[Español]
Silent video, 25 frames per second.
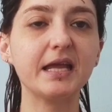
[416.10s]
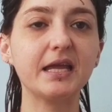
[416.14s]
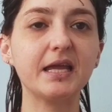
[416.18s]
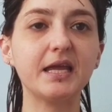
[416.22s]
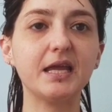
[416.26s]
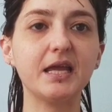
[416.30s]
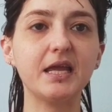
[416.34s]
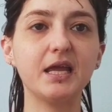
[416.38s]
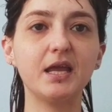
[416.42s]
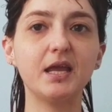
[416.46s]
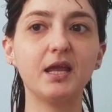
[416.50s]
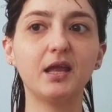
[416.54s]

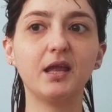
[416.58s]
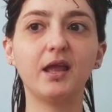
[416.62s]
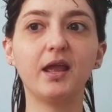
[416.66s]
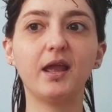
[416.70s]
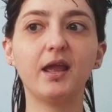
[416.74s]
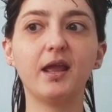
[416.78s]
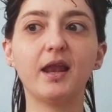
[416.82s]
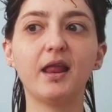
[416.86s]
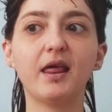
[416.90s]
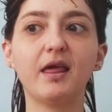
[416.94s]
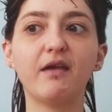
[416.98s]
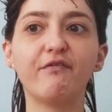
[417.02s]
y
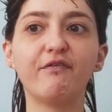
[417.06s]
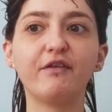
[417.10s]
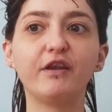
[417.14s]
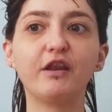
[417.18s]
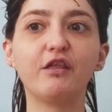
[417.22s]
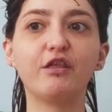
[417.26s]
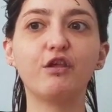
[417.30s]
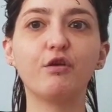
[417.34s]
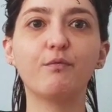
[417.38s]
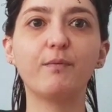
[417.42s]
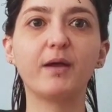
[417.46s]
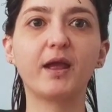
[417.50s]
eh, la
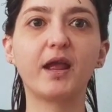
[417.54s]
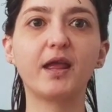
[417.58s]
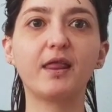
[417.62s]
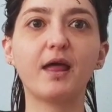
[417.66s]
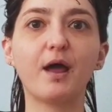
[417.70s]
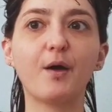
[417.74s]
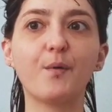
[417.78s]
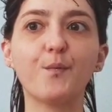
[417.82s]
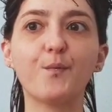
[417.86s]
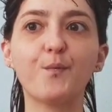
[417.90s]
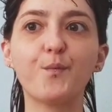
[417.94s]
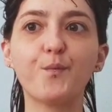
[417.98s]
definición me
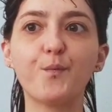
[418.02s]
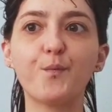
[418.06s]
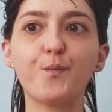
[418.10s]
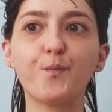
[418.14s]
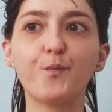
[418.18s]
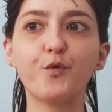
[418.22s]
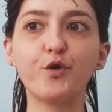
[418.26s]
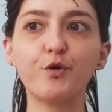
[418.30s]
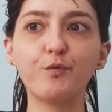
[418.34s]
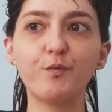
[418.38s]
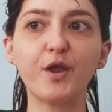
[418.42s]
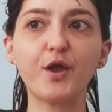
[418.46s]
queda
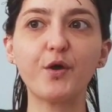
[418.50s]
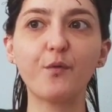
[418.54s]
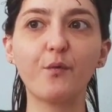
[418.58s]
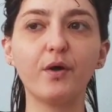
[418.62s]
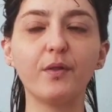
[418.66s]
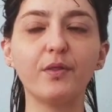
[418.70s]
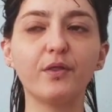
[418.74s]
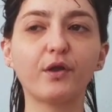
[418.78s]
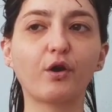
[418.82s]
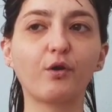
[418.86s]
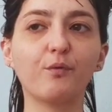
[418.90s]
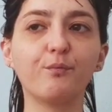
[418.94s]
muy bien
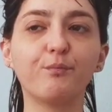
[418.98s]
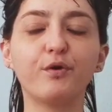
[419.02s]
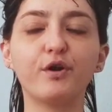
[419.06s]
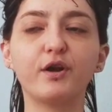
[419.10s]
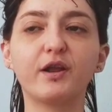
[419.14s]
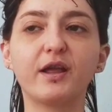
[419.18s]
cuando rompo